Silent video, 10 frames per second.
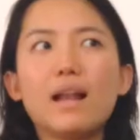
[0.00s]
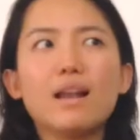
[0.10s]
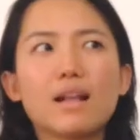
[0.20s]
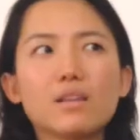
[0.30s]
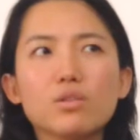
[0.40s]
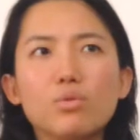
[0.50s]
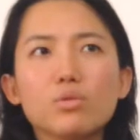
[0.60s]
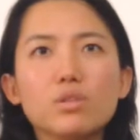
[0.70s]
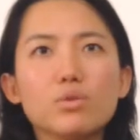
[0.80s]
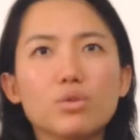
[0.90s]
了两天之后，我
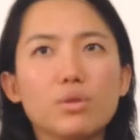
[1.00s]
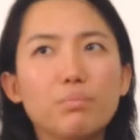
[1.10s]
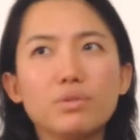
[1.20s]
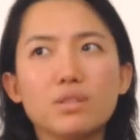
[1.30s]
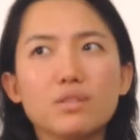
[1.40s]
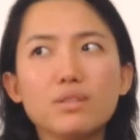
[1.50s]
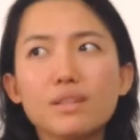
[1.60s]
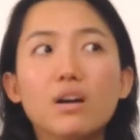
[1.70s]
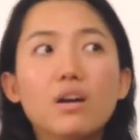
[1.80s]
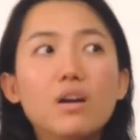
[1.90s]
真的觉得不行，真
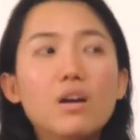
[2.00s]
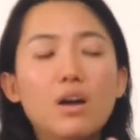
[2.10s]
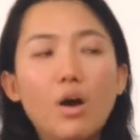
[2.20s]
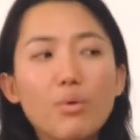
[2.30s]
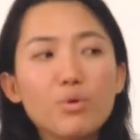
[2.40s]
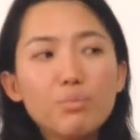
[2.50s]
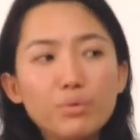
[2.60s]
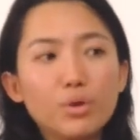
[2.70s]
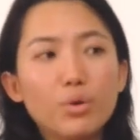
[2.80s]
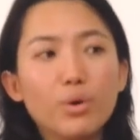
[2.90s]
的。然后我又
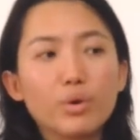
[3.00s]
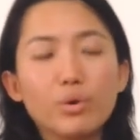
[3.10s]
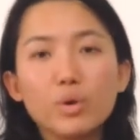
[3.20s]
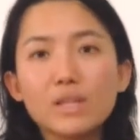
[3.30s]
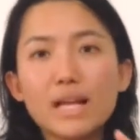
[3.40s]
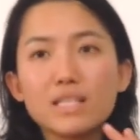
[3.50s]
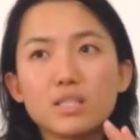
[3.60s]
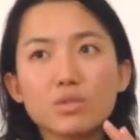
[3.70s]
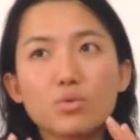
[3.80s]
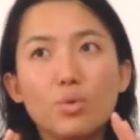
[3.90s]
不能回国，因为当
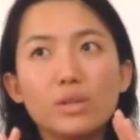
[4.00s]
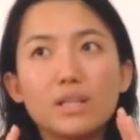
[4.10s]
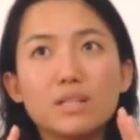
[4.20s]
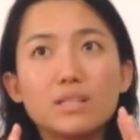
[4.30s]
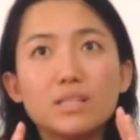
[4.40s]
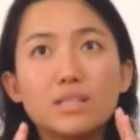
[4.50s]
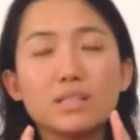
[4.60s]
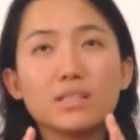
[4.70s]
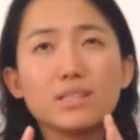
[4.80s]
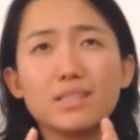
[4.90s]
时国内的
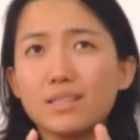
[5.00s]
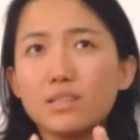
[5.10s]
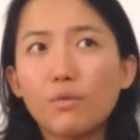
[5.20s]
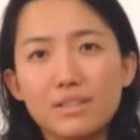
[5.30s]
情形势非